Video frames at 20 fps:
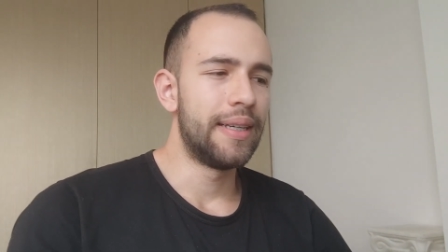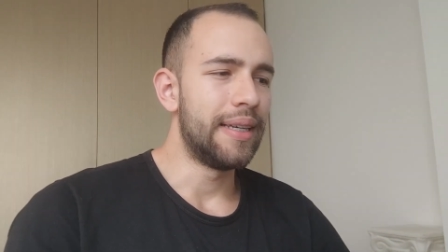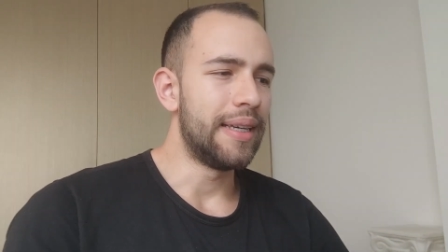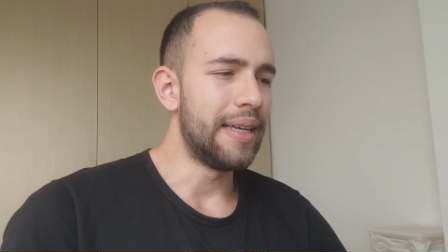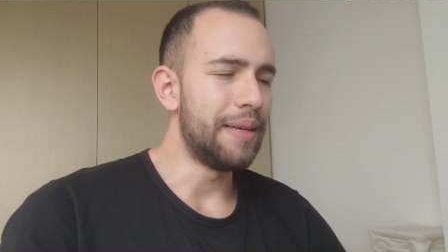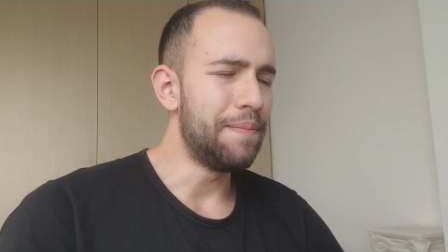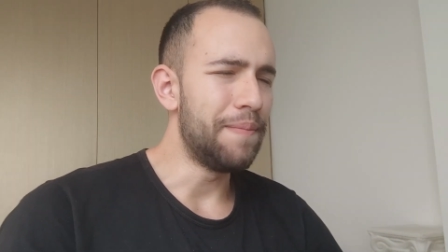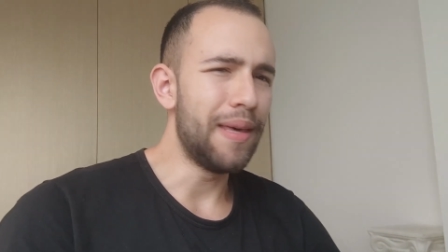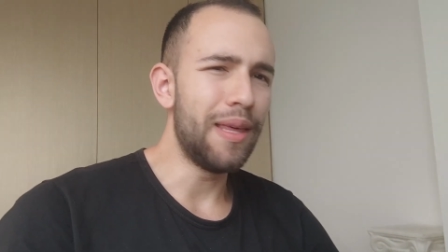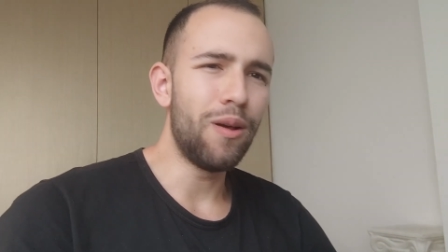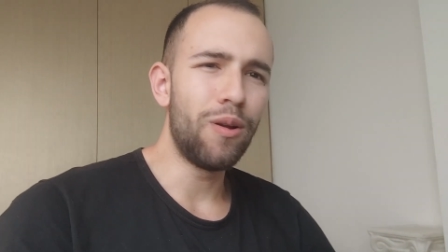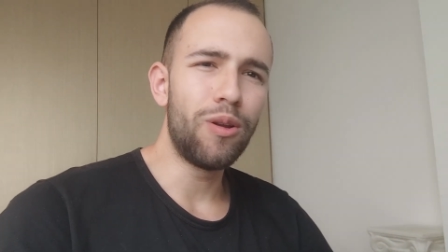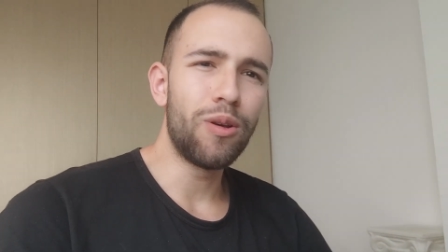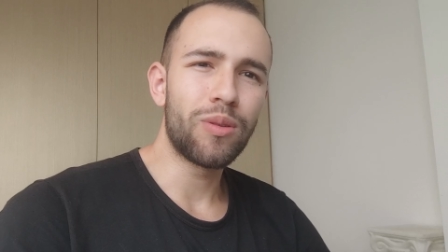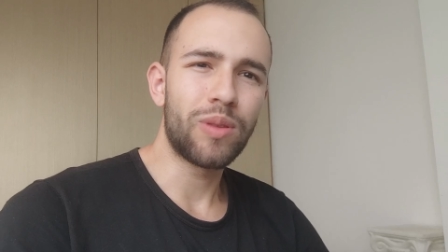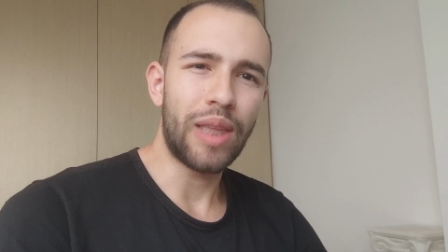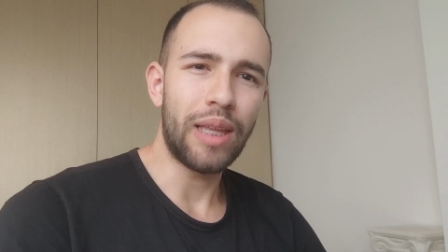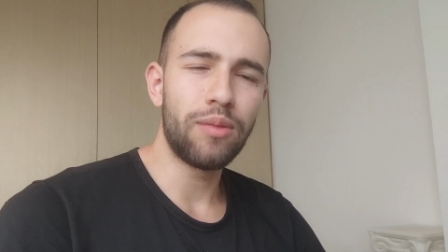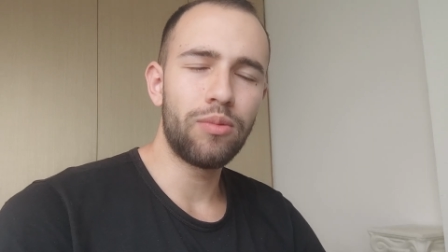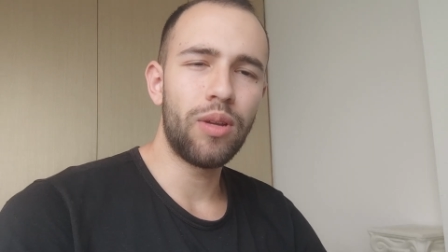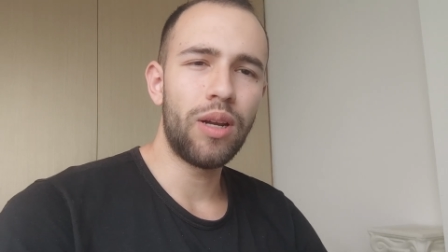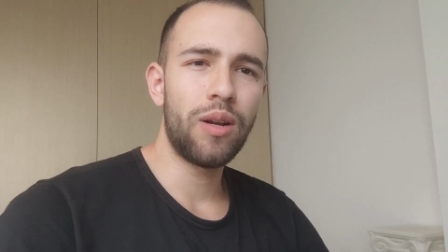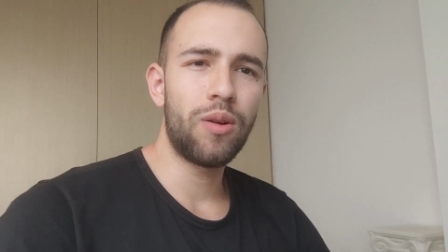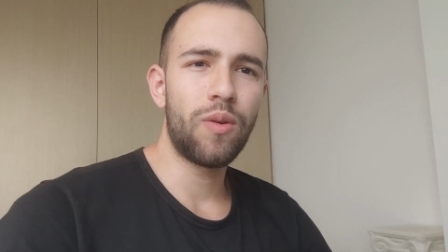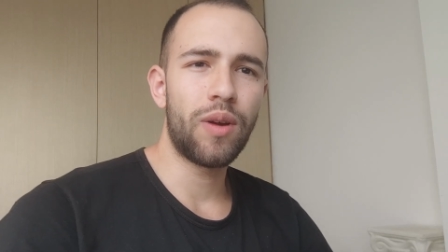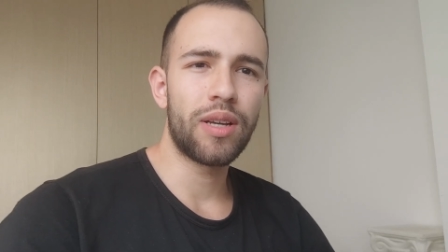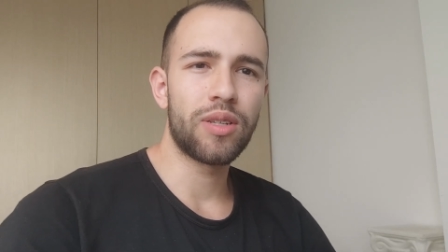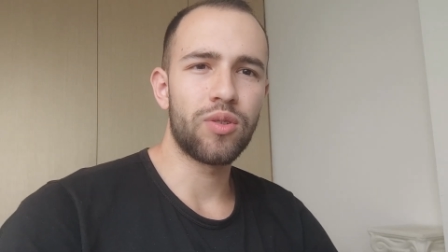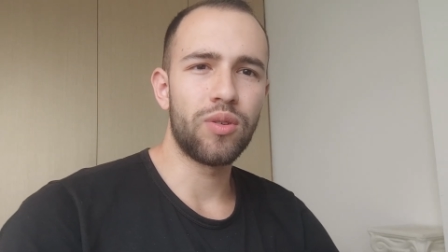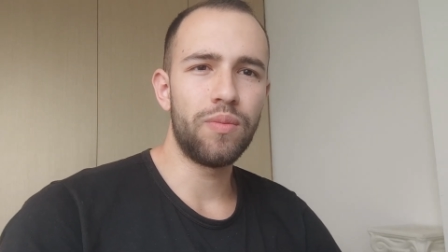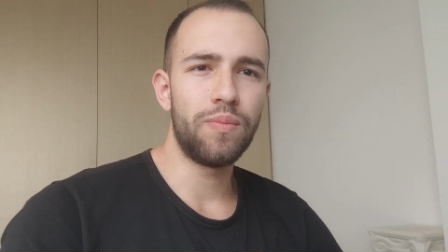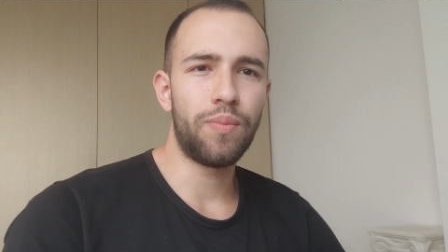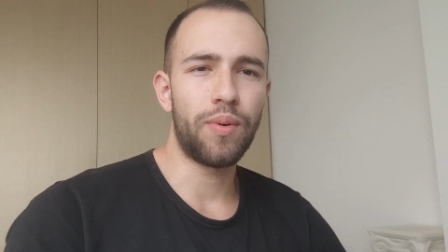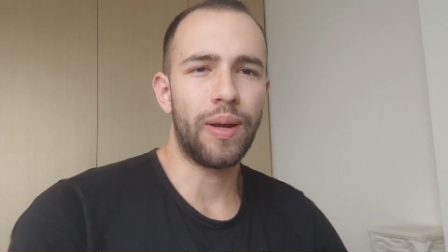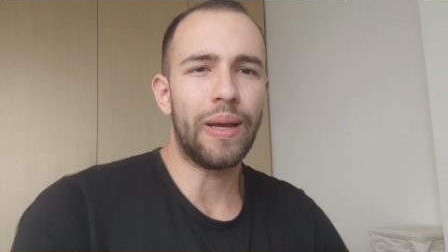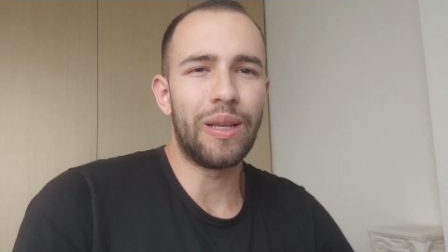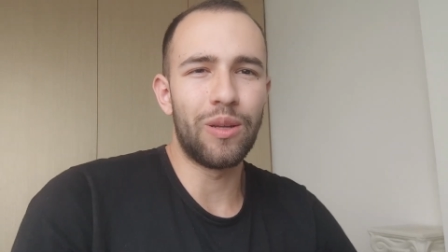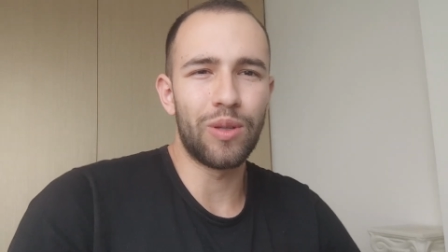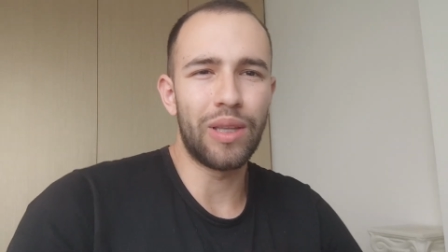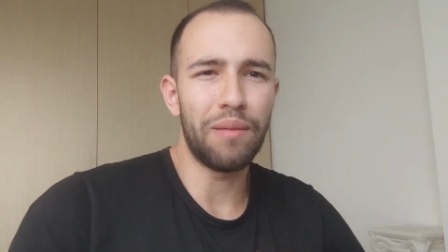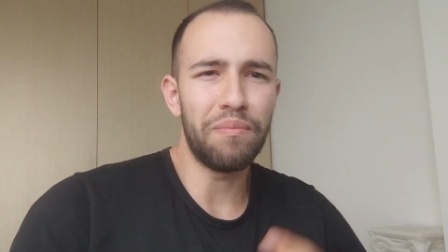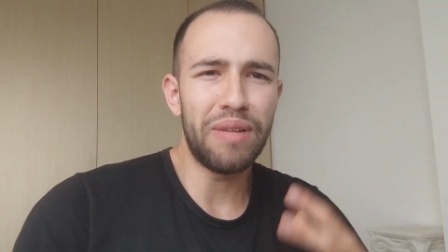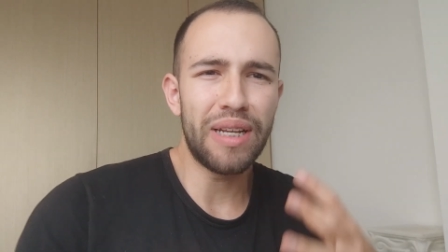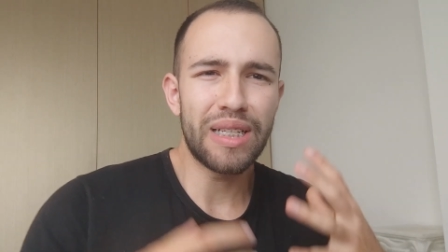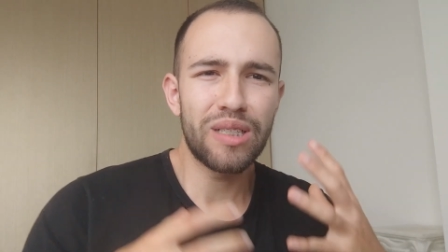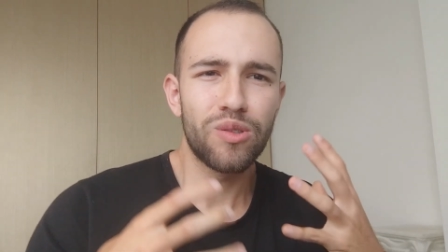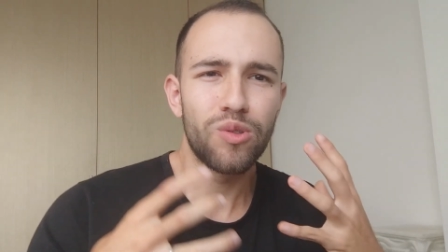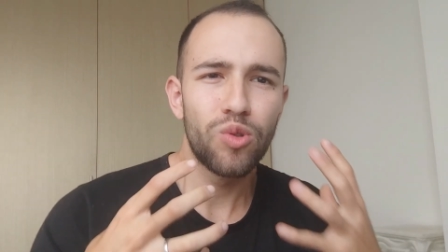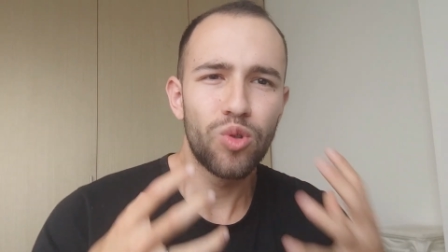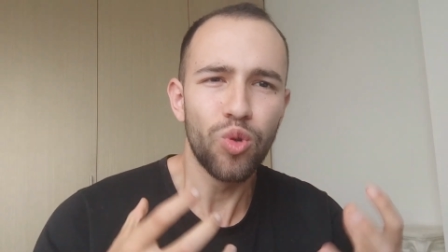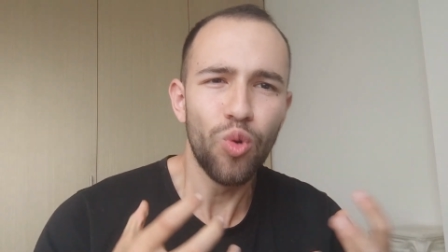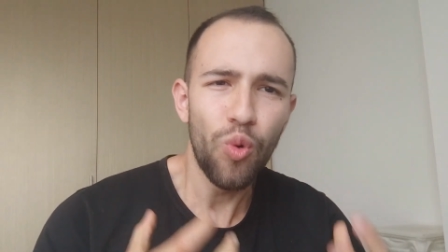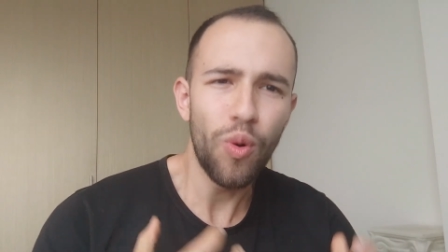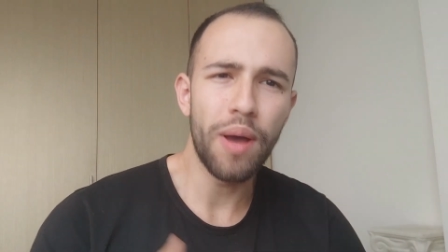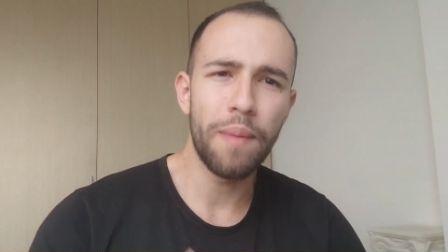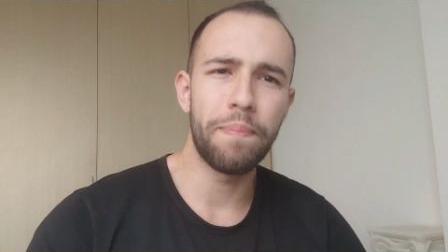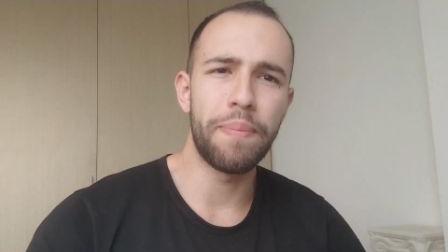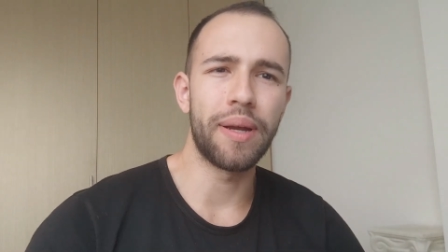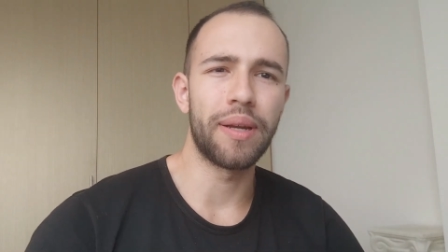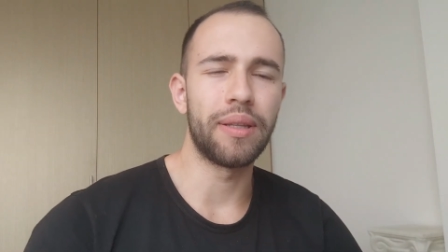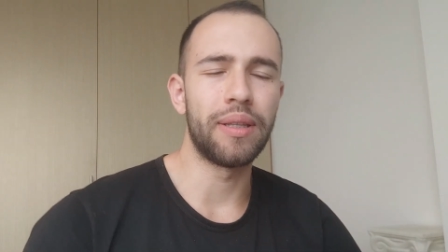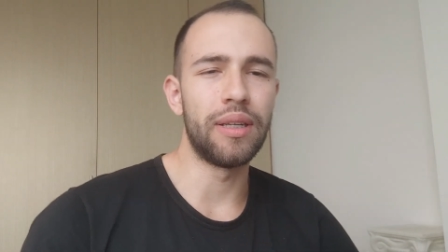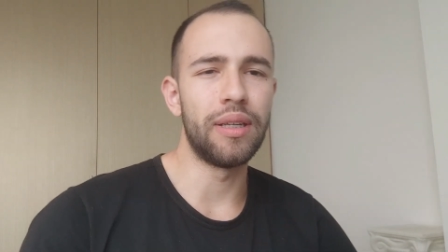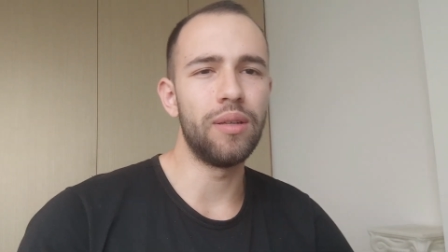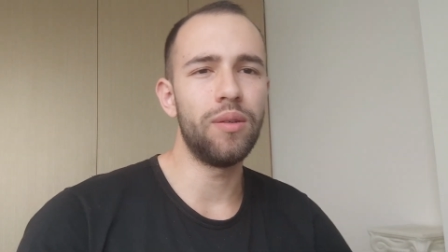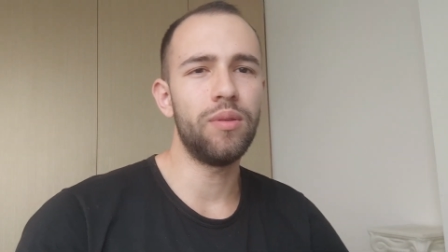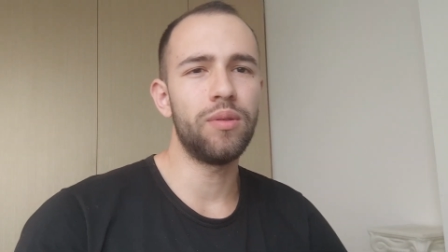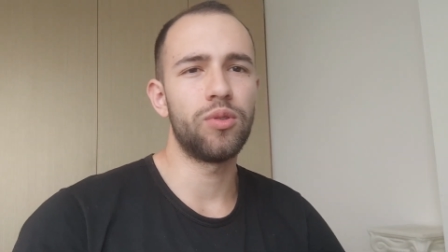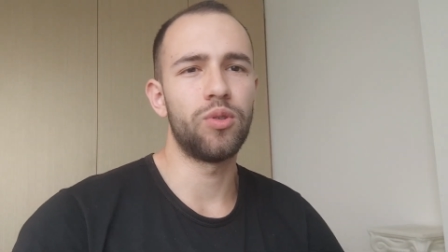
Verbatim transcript: Y me dolió tanto en el corazón porque yo también estuve perdido,